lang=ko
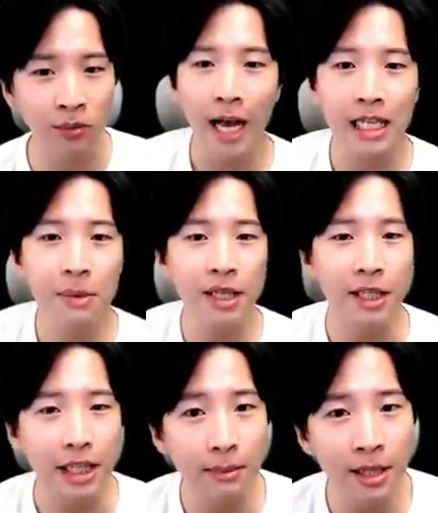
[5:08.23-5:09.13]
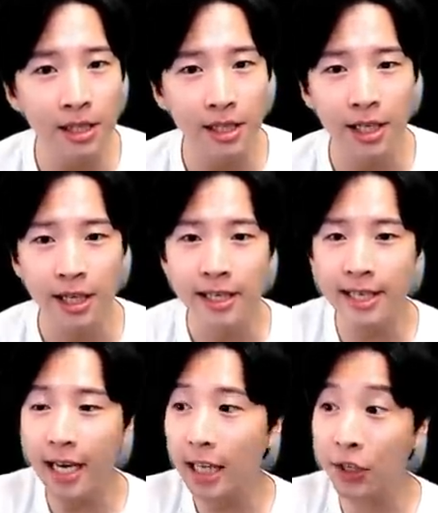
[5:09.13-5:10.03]
하지만 이 이미징이
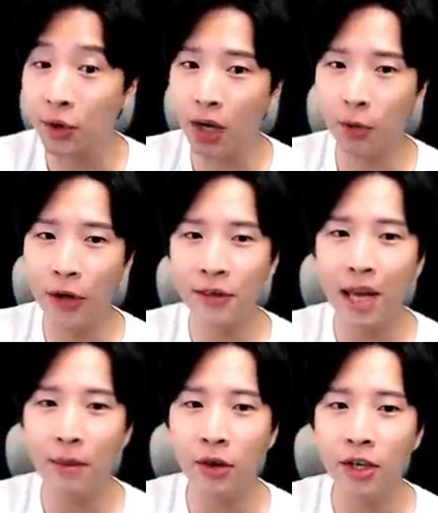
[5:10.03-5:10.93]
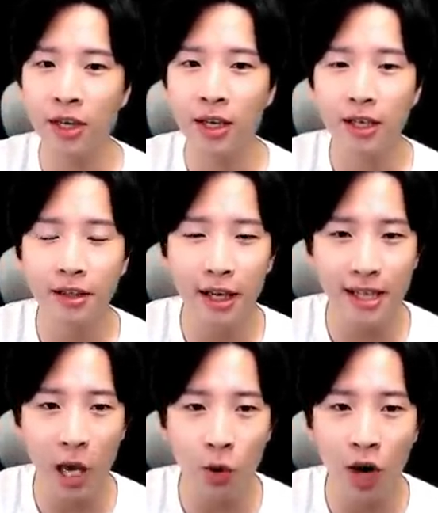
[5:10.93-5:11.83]
세게 들어가게 된다면은 그때
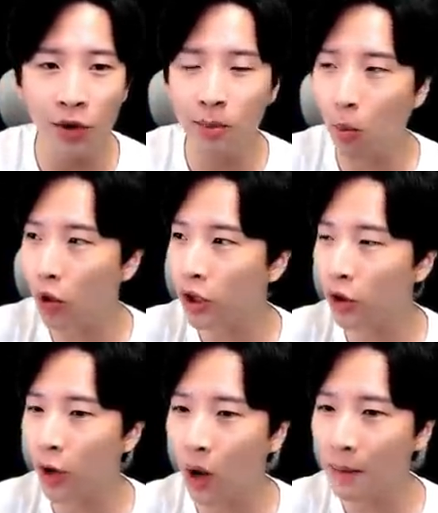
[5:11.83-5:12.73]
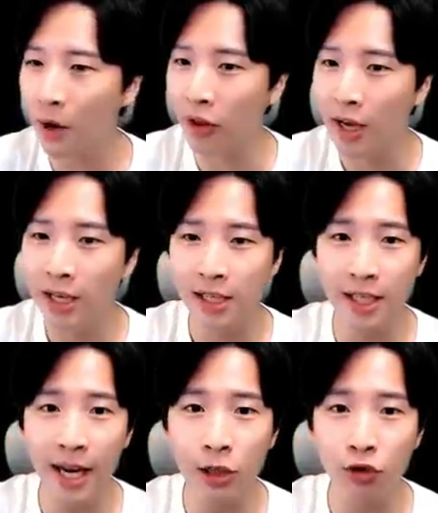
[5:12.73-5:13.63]
사용하던 모니터의 화면,
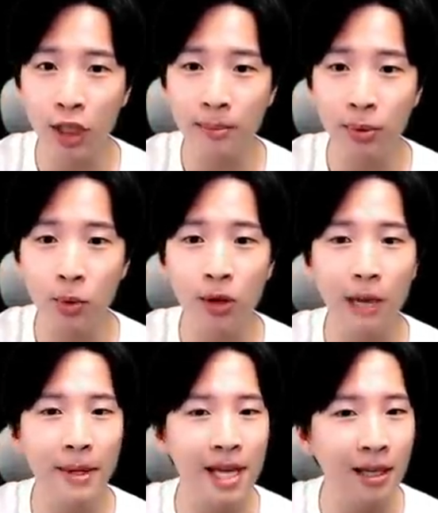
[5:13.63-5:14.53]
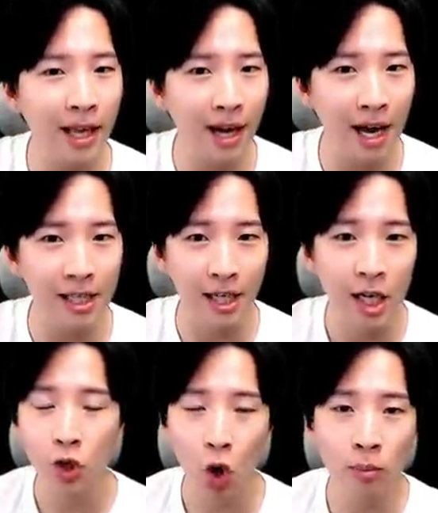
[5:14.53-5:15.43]
실행 중인 프로그램의 상태까지
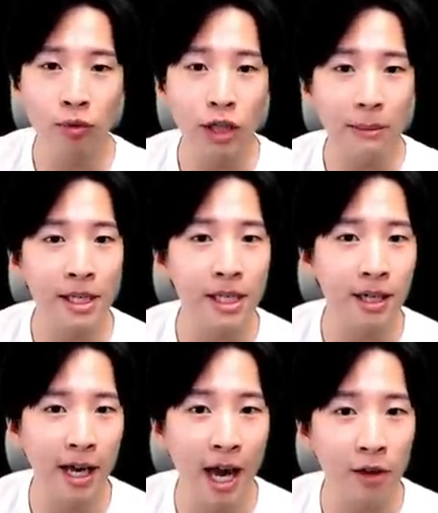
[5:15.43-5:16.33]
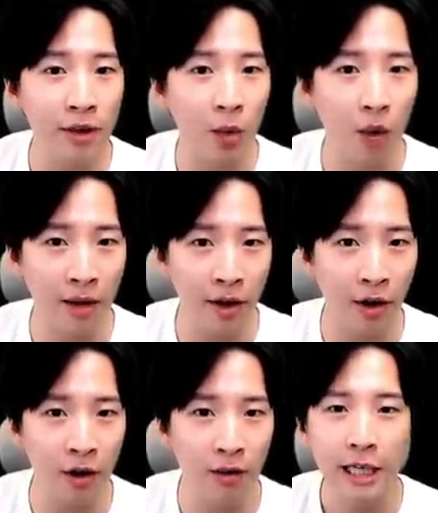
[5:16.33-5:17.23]
전부 이미징을 해야 된다고
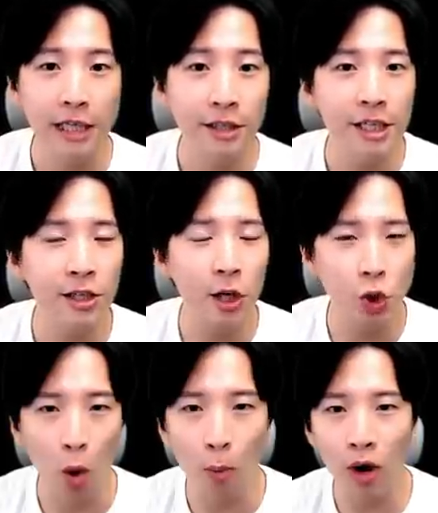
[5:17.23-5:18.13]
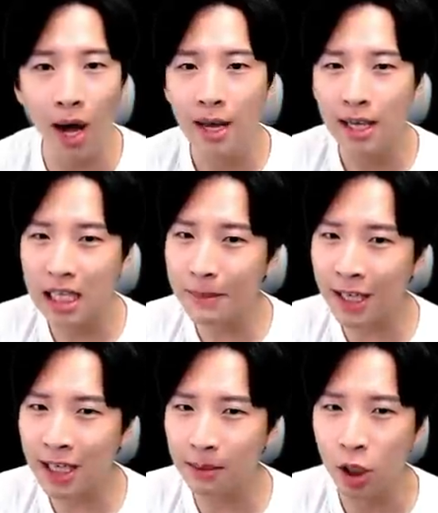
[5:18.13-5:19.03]
하네요. 이 디지털 정보가
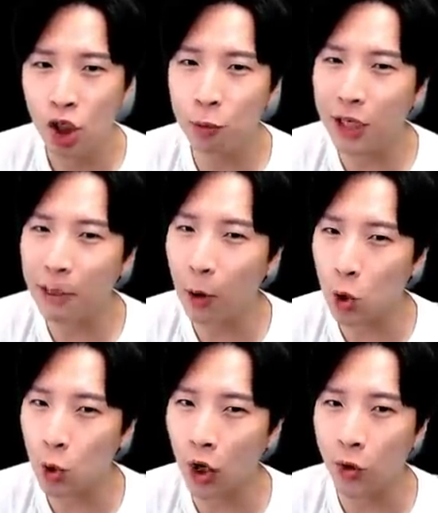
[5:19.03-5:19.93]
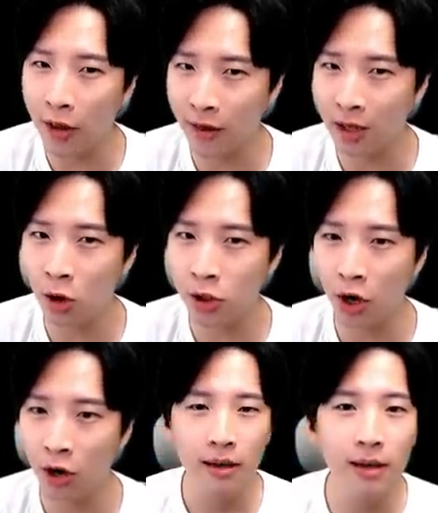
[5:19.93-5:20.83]
그만큼 쉽게 변조가 된다는
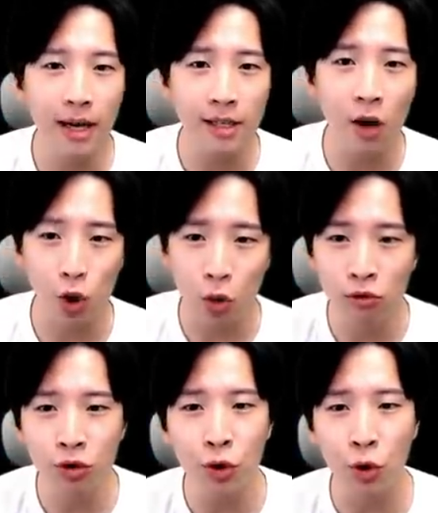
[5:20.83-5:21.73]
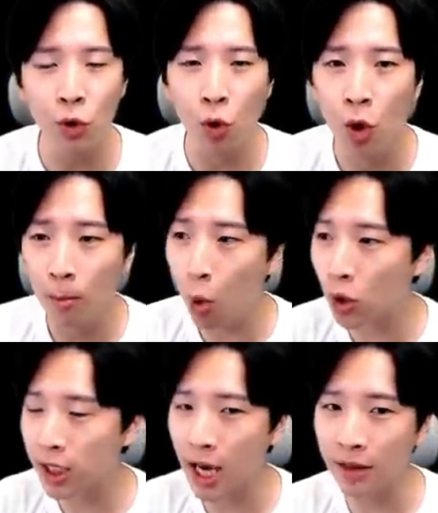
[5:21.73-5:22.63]
거죠. 그래서 전문 용어로
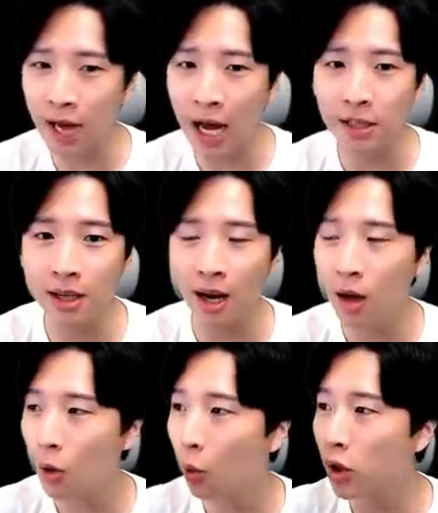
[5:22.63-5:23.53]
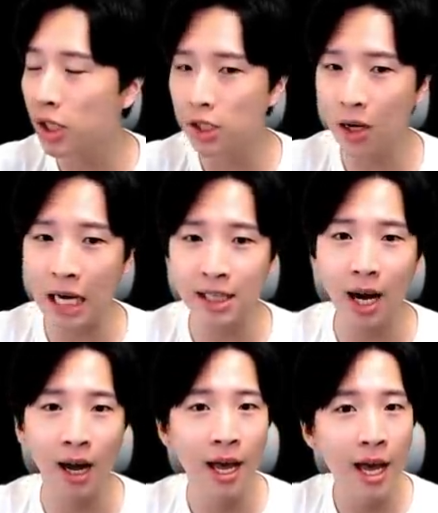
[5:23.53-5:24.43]
복제한 하드랑 오리지널
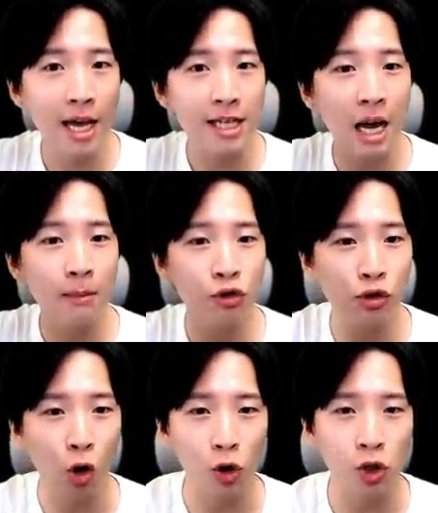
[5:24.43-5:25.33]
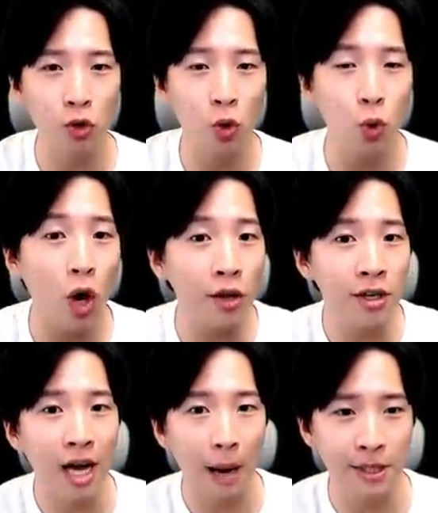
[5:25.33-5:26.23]
하드랑 해시 함수를 거쳐도
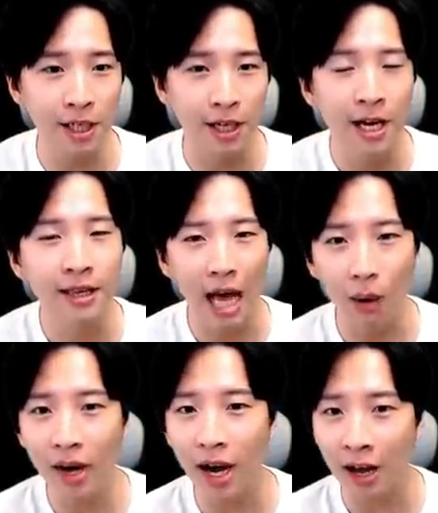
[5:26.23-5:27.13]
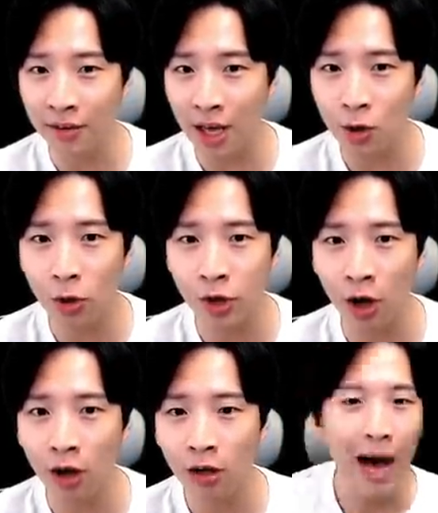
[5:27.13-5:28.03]
똑같은 값이 나와야 한다는
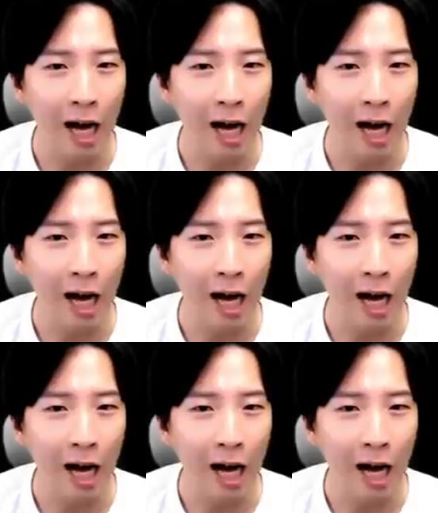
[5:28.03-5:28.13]
거죠.